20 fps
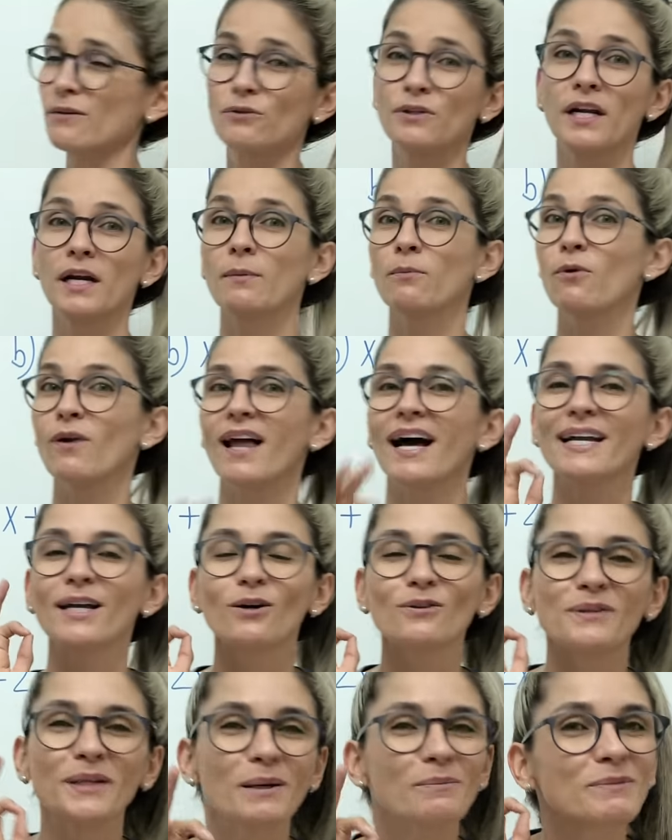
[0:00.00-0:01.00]
o termo lá que é o
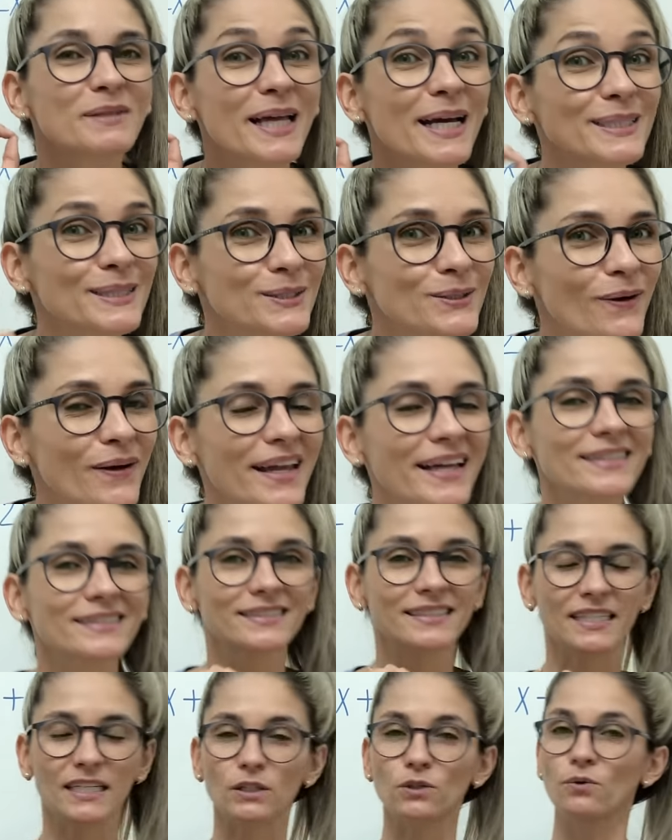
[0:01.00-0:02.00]
termo
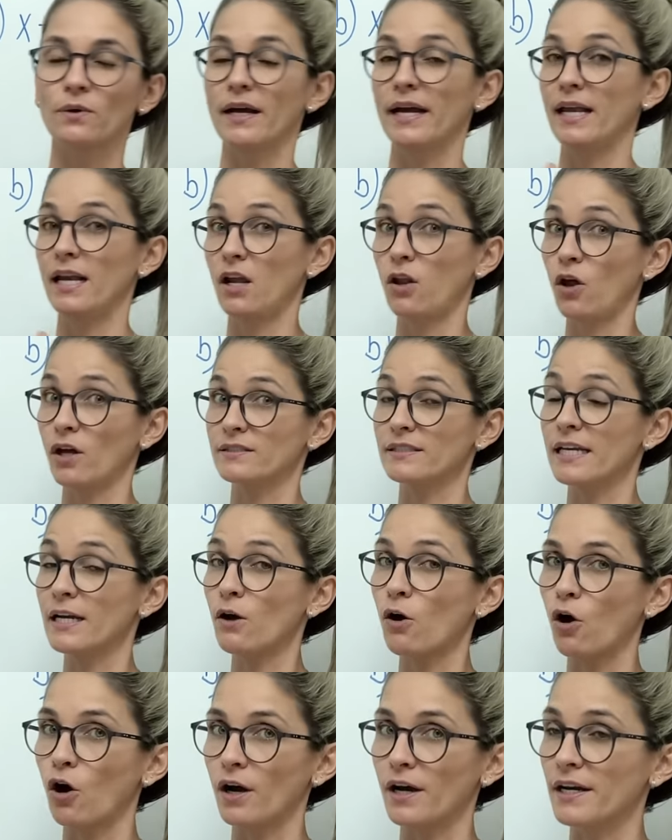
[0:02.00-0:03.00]
desconhecido, ele é a nossa
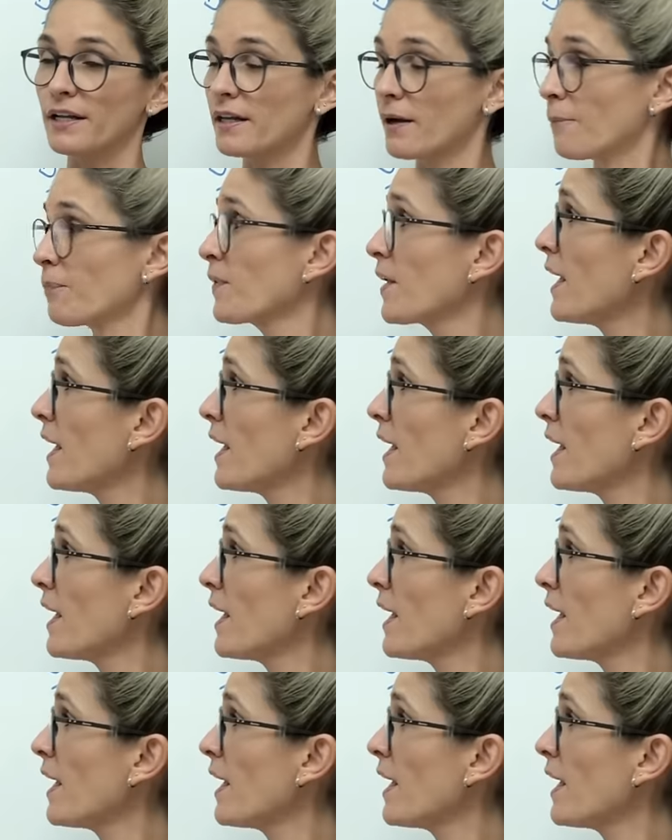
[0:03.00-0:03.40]
incógnita.